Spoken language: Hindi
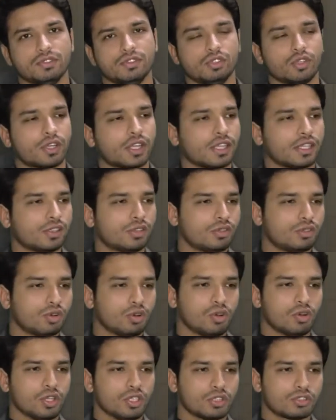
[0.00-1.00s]
जो कि
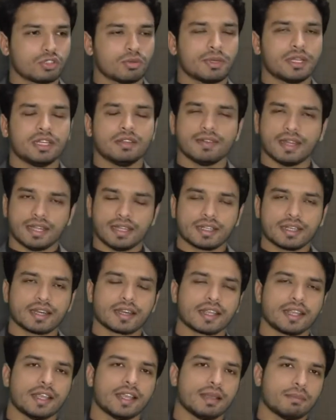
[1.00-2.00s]
दो हिस्सों में डिवाइड
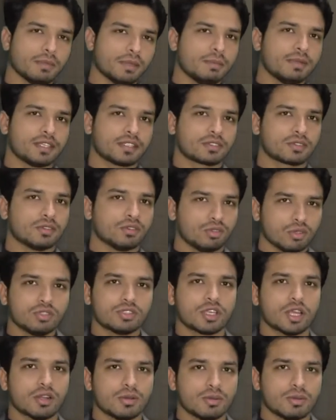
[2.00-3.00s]
करके एम को दो
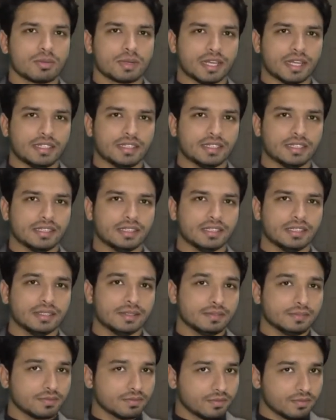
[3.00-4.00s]
सालों में पढ़ाई जाती है